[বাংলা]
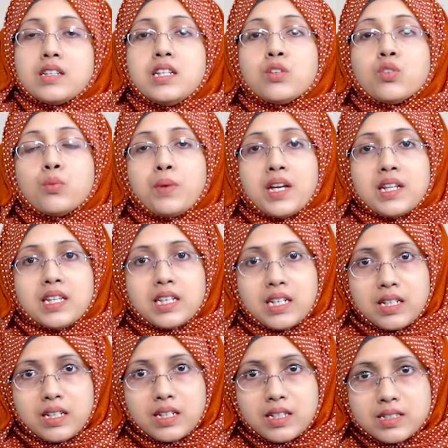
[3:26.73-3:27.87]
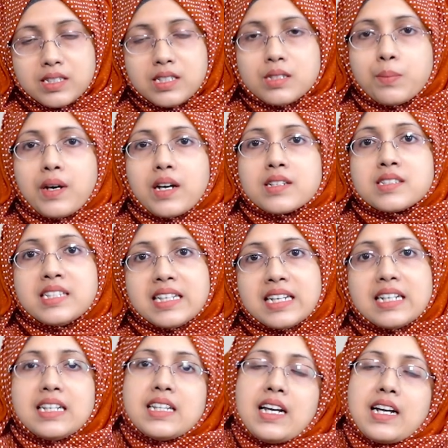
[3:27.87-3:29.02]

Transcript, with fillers: দীর্ঘমেয়াদী কিডনি ডিজিজ বা সিকিডি